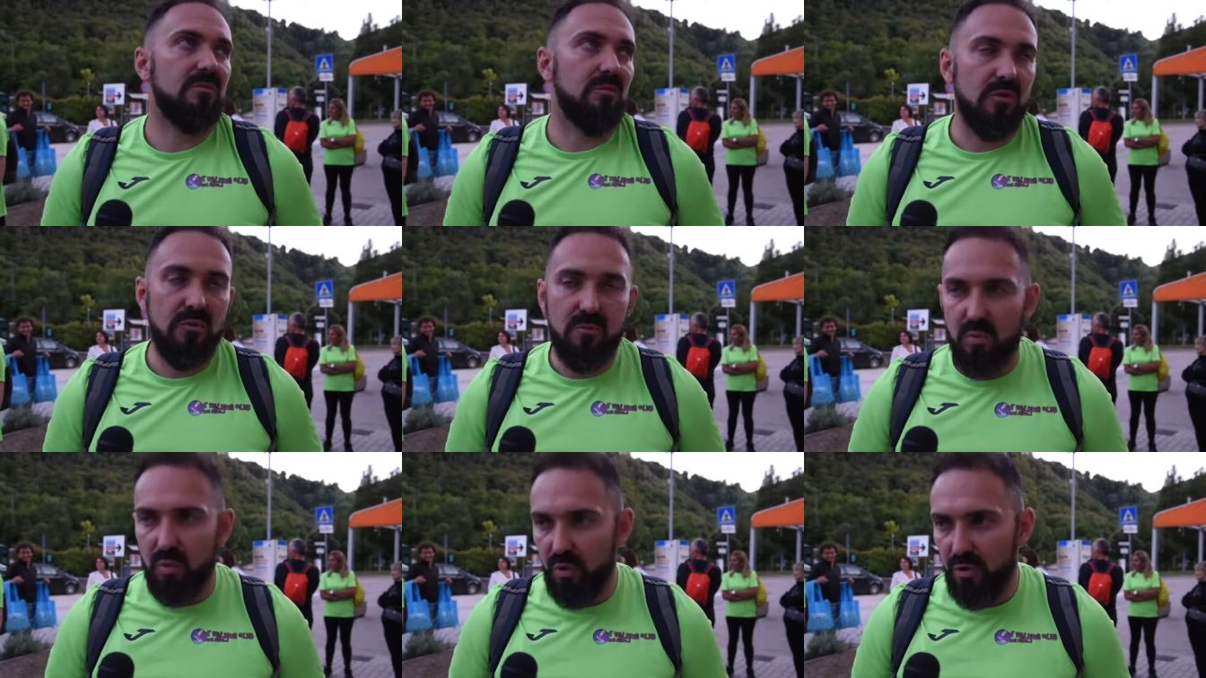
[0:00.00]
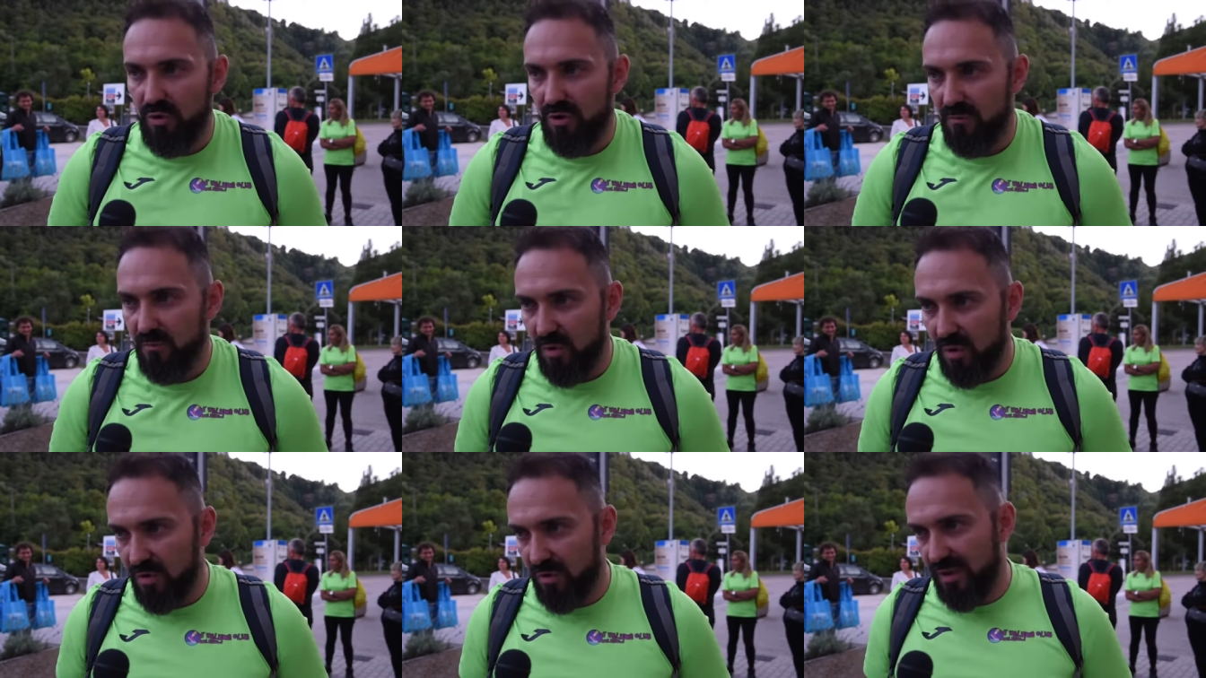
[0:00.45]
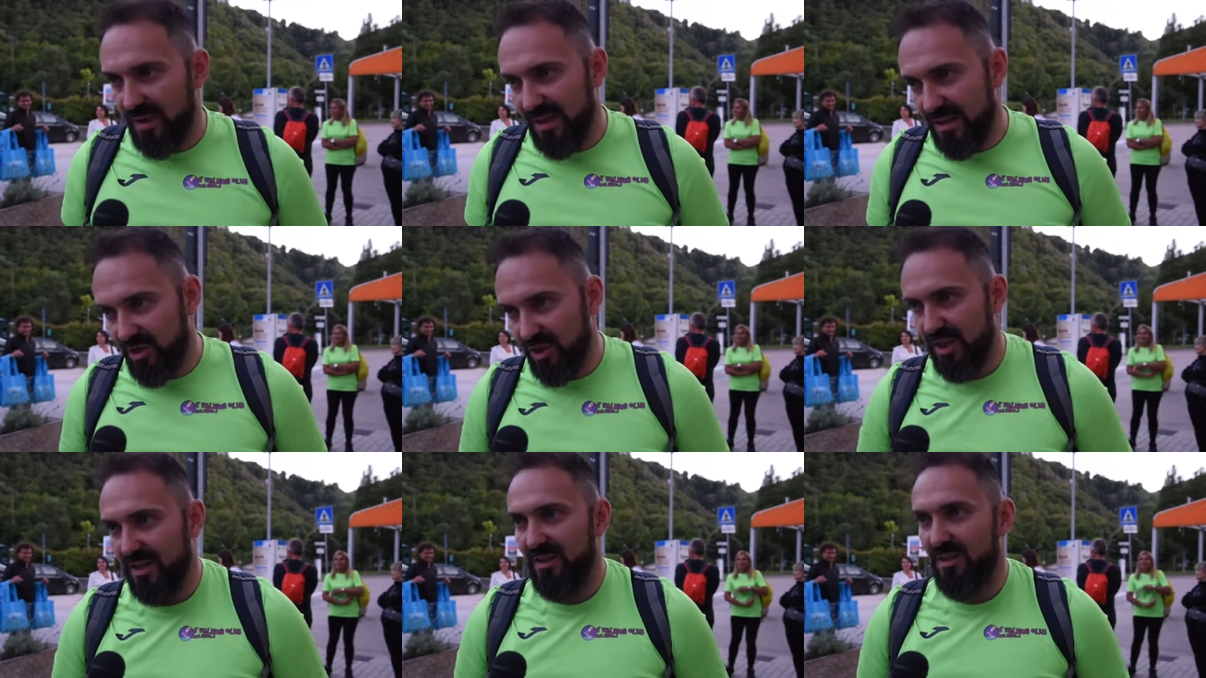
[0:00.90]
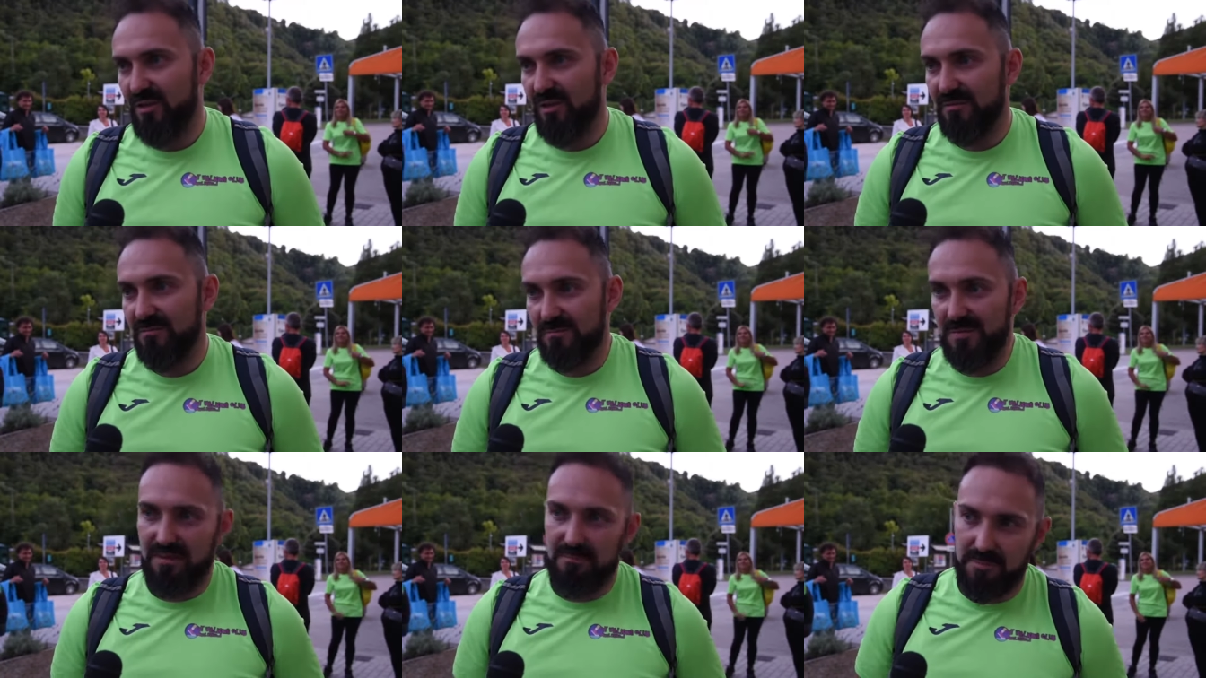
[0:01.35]
col buio, in modo che la gente
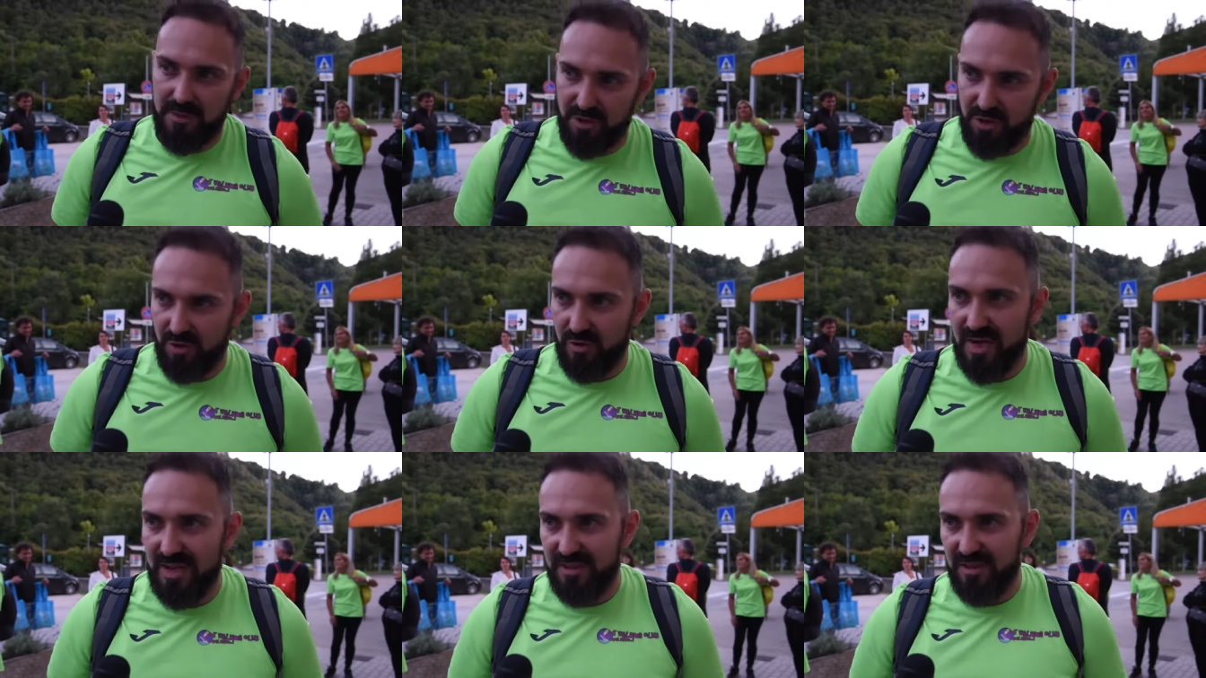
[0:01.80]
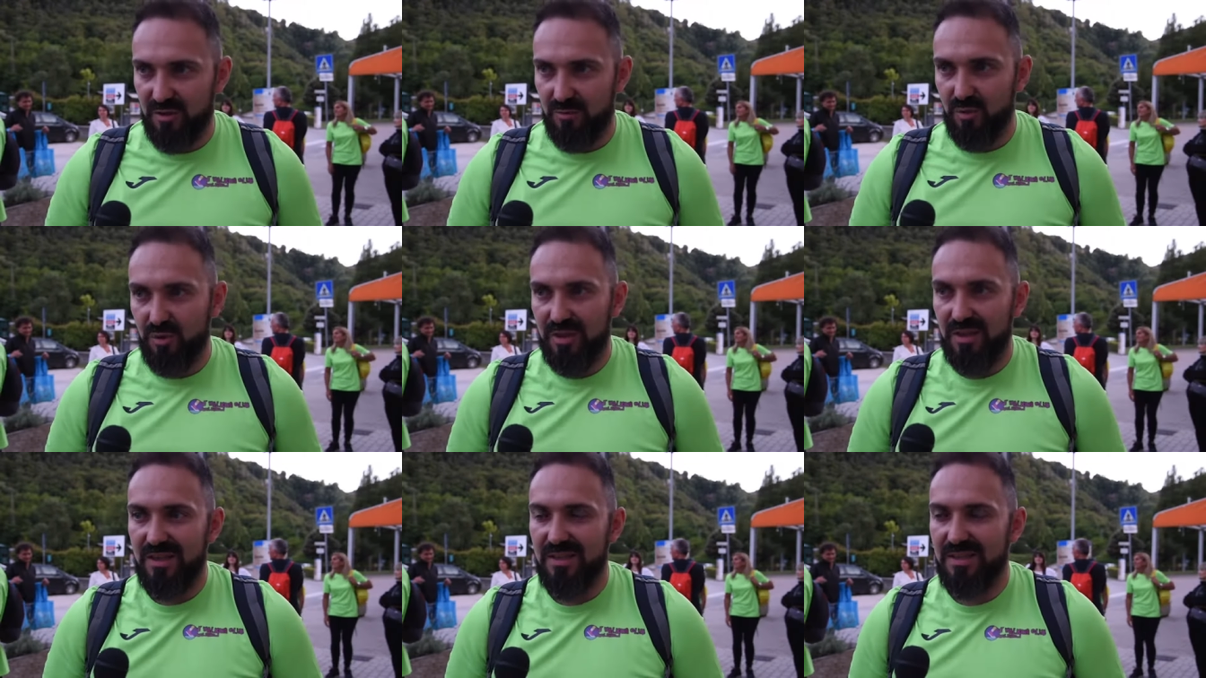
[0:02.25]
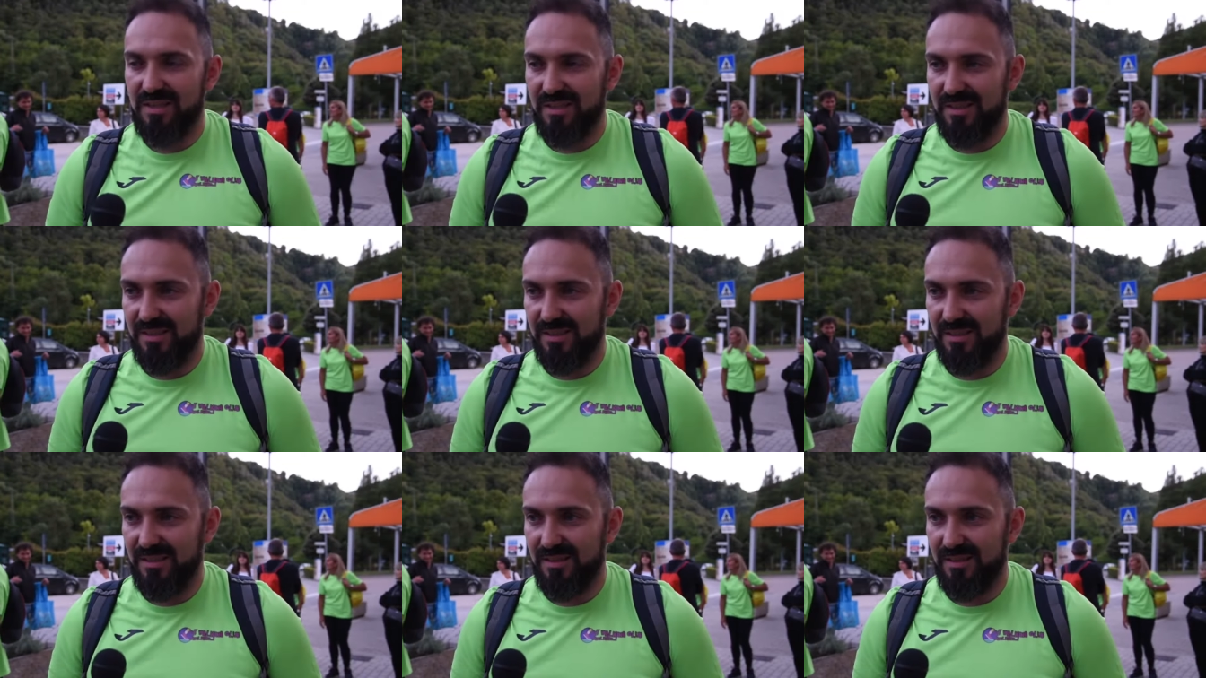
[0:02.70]
capisce un attimo il,